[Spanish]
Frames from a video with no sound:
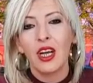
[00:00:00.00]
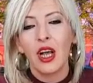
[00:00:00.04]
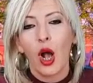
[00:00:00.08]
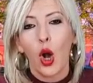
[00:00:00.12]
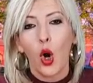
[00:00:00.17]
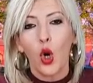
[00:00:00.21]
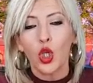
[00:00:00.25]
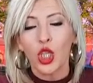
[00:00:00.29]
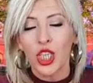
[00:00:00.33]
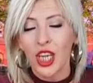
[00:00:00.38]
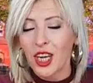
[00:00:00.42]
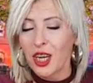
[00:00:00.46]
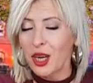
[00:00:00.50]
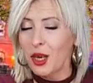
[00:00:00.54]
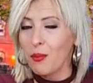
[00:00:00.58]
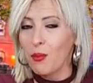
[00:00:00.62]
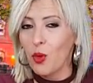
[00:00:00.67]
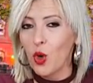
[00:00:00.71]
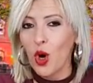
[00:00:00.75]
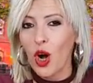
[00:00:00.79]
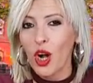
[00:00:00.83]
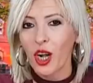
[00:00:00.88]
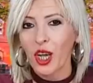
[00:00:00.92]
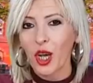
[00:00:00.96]
os
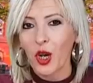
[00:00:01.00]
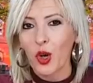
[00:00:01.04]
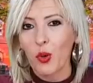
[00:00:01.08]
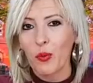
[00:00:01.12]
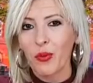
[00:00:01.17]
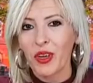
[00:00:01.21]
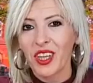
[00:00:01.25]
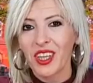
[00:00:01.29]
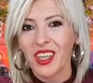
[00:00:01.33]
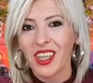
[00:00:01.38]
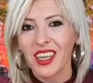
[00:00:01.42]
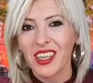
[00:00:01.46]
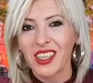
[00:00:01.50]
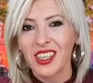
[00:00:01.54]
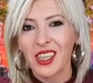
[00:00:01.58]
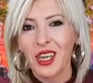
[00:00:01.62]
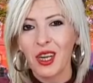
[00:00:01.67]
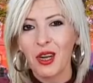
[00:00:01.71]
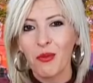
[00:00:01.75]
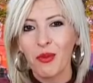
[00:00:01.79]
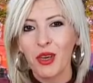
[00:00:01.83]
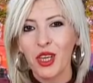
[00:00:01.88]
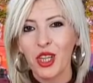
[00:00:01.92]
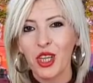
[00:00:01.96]
animo a que comentéis
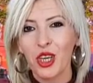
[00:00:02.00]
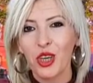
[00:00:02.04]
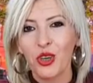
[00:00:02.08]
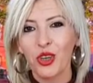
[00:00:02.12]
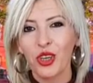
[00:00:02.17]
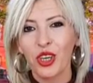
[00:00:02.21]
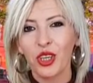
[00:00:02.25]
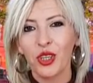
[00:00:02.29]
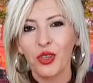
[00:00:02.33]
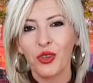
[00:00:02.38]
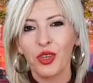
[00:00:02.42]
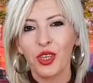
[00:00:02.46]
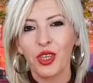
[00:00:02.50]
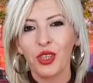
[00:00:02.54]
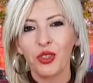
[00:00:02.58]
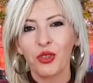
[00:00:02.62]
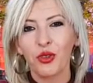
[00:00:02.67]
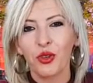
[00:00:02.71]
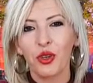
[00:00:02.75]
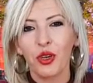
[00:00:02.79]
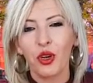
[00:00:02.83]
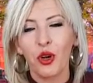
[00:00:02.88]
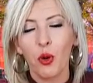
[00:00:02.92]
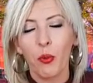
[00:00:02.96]
el vídeo que yo
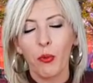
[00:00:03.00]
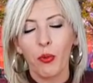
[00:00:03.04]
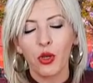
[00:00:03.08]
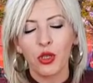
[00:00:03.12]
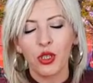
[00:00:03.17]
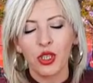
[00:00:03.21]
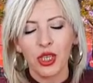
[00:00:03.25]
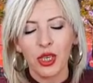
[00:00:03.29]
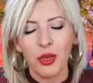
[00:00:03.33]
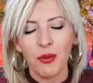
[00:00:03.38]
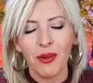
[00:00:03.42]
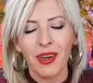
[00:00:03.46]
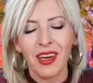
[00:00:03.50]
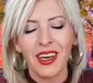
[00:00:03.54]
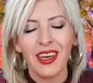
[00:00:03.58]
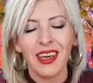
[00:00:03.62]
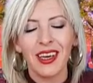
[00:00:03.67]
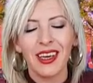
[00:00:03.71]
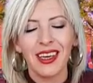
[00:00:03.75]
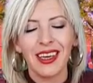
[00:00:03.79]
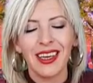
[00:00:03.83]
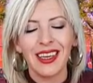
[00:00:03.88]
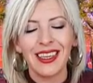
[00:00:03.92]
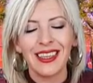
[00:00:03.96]
dentro de lo
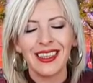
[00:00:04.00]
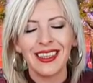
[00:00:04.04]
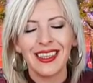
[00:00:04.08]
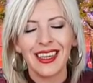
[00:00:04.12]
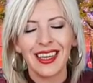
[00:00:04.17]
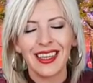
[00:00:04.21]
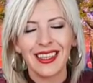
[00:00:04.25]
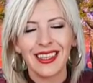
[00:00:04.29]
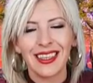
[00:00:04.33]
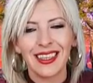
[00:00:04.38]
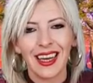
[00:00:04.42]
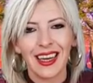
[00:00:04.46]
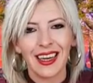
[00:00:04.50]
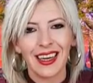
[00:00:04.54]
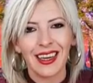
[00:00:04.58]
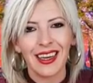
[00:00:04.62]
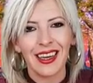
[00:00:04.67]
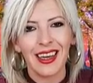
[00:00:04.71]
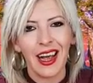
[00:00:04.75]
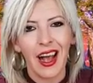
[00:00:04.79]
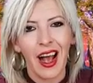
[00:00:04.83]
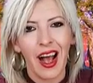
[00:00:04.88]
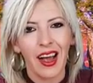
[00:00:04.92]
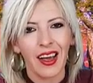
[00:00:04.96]
posible
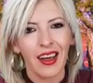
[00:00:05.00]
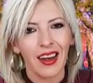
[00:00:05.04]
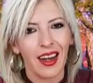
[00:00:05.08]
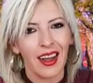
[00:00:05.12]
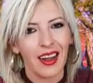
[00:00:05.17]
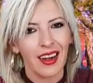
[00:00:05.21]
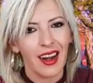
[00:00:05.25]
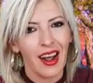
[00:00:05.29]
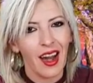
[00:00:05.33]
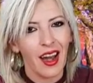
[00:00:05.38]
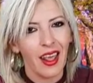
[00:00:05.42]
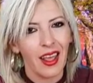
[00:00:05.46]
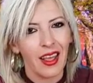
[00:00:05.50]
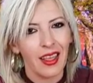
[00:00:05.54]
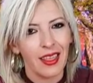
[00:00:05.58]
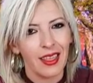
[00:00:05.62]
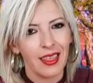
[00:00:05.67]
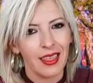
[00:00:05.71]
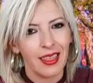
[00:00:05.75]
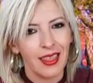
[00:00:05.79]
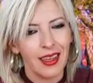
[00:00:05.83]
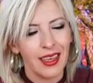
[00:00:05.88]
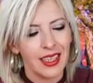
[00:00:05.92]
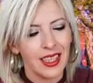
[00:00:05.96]
intentaré aclarar
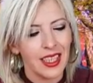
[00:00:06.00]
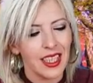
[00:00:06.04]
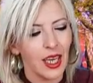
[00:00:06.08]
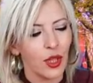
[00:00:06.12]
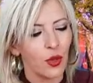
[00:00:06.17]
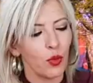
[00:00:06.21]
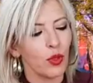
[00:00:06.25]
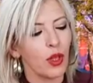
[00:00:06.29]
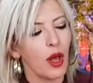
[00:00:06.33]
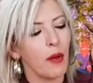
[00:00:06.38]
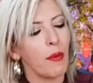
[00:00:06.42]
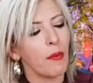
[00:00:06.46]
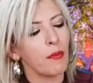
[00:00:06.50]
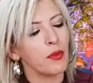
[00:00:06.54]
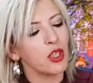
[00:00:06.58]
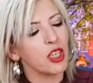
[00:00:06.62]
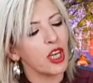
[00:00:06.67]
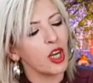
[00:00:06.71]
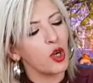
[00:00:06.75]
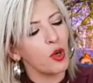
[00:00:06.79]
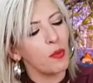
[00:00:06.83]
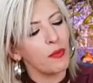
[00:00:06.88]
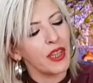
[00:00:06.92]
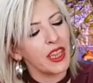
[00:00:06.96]
dicha duda. Vamos a
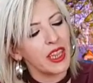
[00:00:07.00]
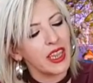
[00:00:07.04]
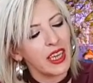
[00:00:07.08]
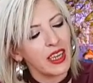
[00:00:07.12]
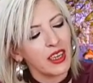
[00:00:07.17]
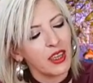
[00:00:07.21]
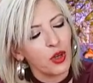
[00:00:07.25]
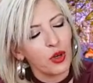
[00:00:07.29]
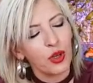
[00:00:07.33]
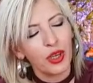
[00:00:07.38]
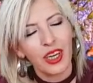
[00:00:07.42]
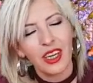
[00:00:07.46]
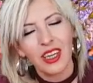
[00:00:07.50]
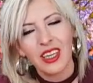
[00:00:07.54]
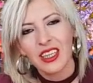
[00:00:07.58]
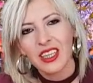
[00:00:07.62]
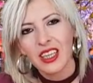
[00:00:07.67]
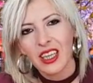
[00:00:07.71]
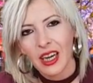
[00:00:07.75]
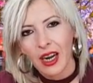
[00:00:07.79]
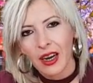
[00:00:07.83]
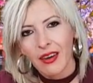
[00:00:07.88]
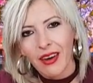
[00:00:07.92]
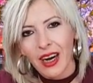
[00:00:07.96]
comenzar con el
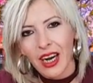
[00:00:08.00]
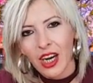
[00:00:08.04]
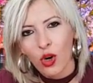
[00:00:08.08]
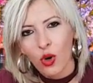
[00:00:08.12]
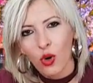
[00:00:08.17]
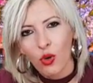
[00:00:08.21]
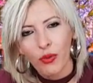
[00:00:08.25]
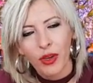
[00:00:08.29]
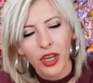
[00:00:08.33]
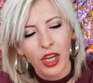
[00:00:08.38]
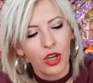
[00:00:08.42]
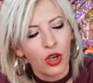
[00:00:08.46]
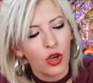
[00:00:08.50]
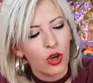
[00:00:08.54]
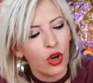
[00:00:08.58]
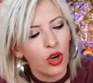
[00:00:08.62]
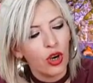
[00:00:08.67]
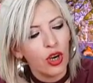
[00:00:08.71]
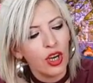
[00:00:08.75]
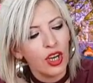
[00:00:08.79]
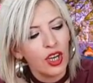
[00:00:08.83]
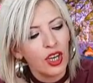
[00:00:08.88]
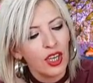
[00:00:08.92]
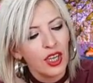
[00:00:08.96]
trabajo
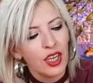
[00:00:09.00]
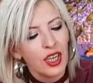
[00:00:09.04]
Virgo.